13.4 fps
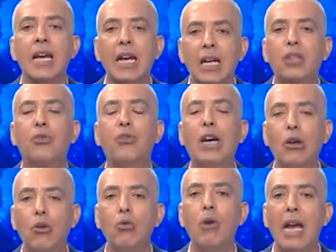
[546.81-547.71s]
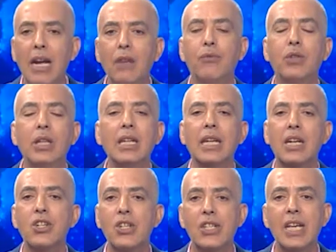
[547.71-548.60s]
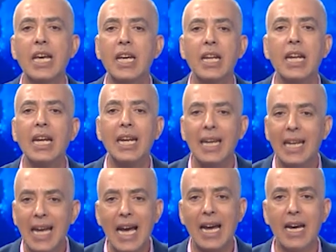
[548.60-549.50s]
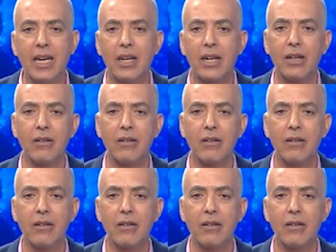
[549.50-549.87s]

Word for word: ادفع 1000 دينار جزائري لا غير